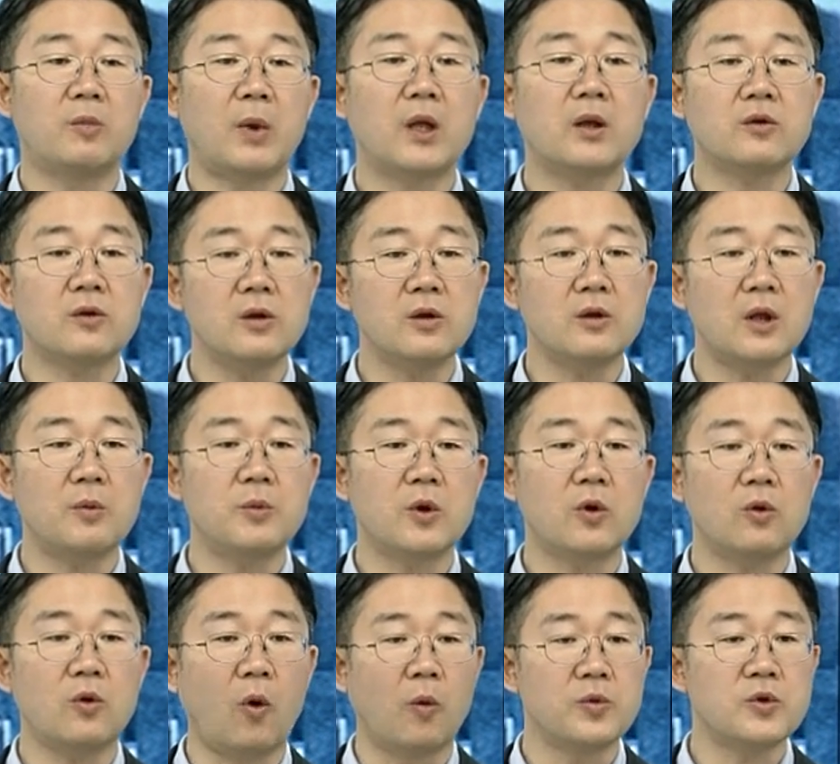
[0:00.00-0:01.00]
만약에 틀리다면
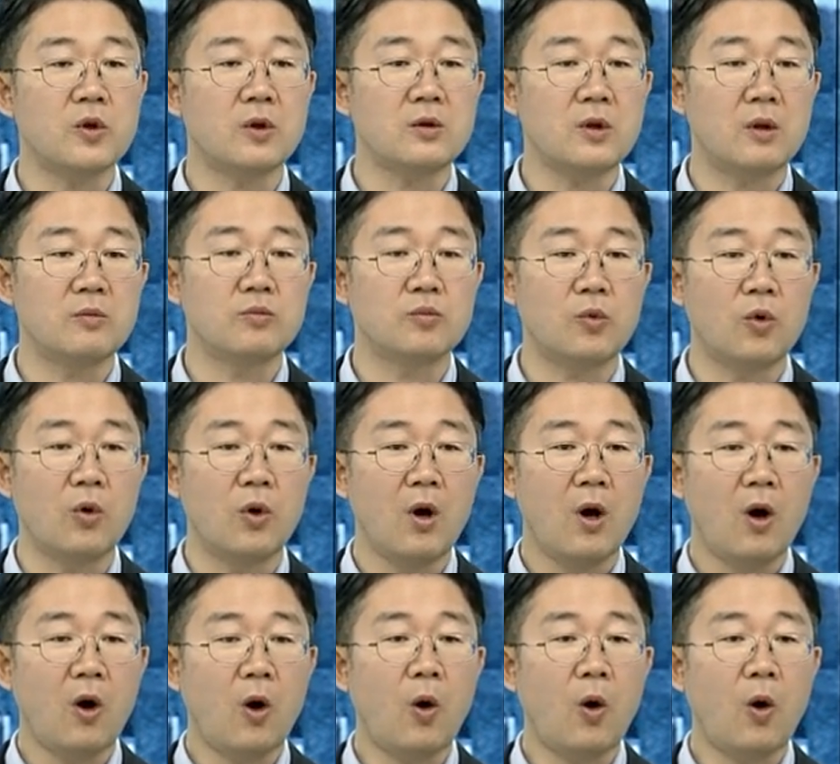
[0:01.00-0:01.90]
이거는 엄청난 뭐